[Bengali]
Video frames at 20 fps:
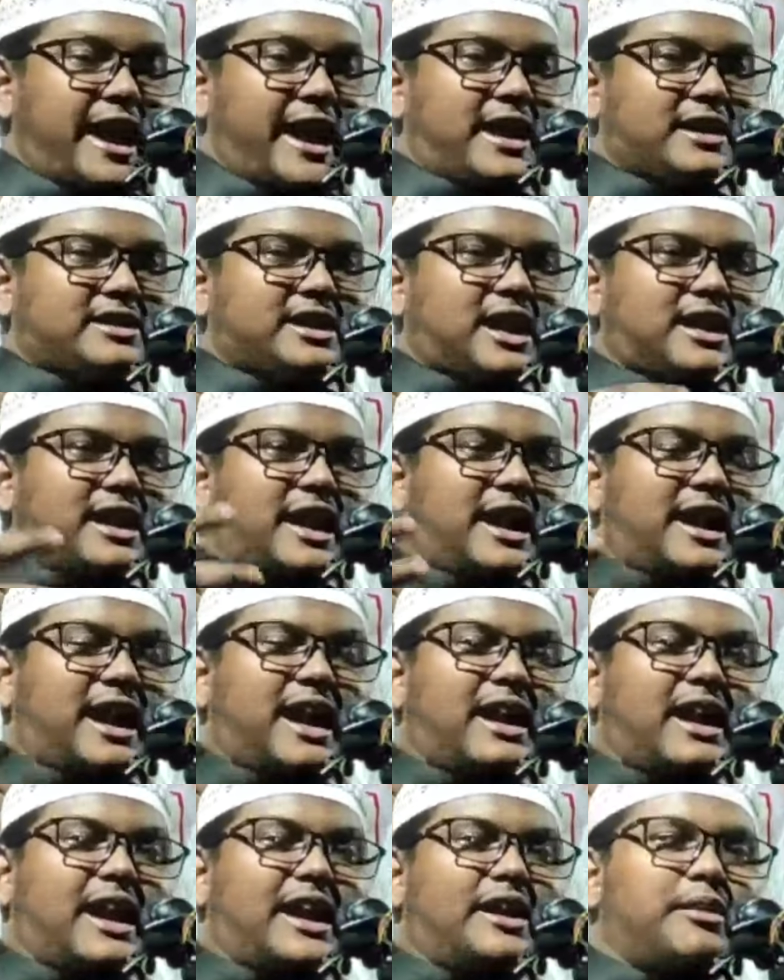একটা
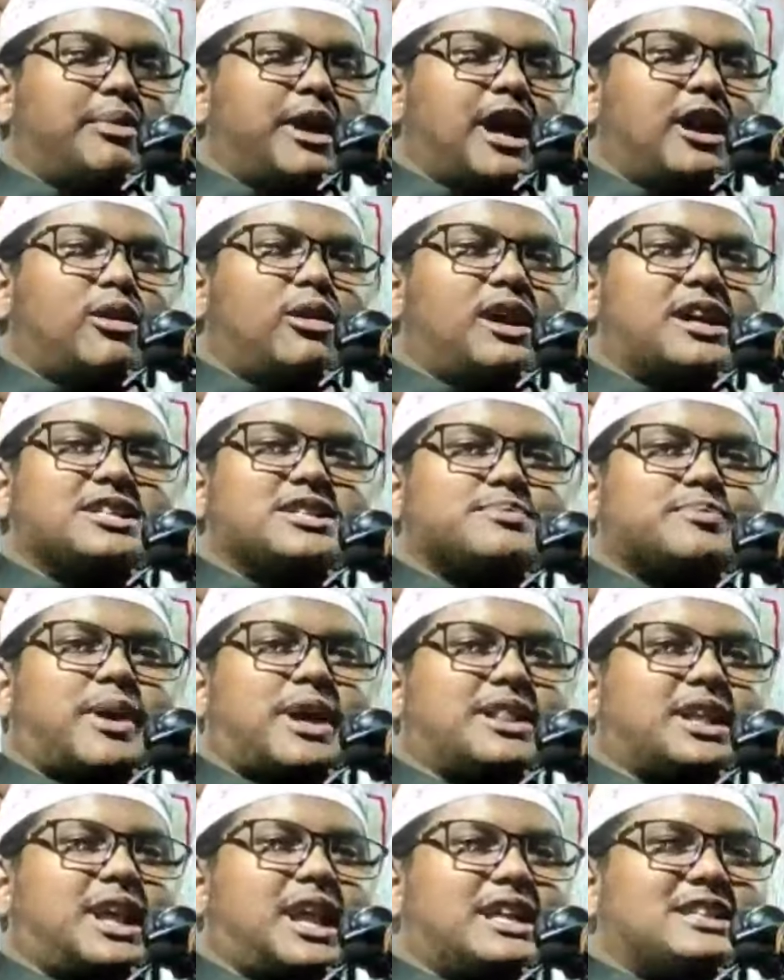টাকা নাই ভালো
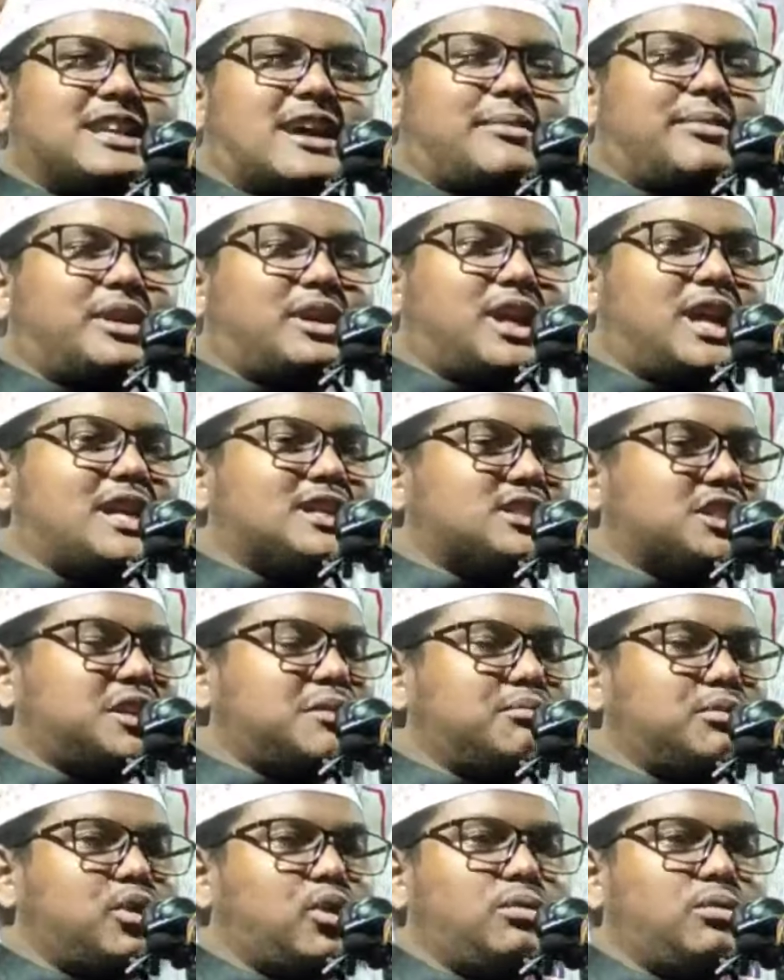হাসপাতালে যাবে নার্সিং